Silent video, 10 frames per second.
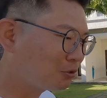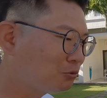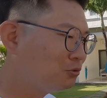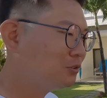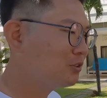
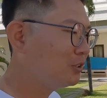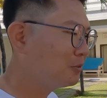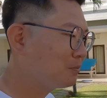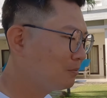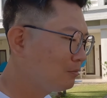저도
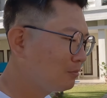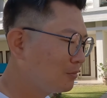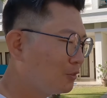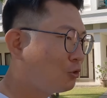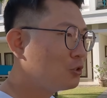이제
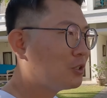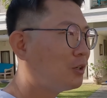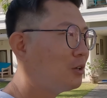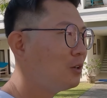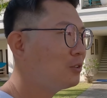
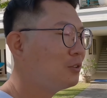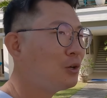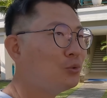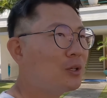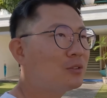퇴사를
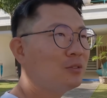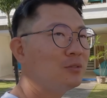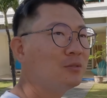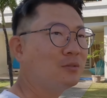하고 나서